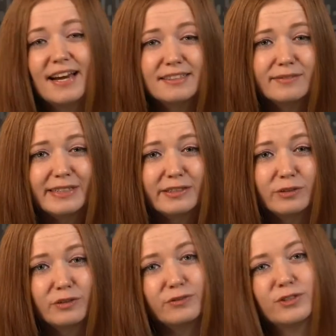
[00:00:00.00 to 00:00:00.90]
ersten
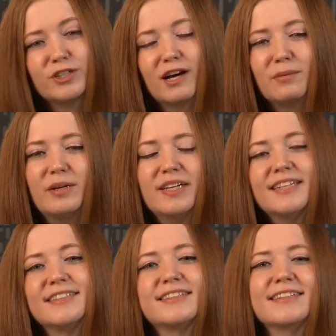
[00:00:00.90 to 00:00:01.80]
Version gewünscht habe,
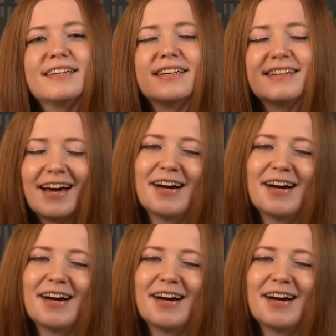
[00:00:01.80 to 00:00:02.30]
ist da.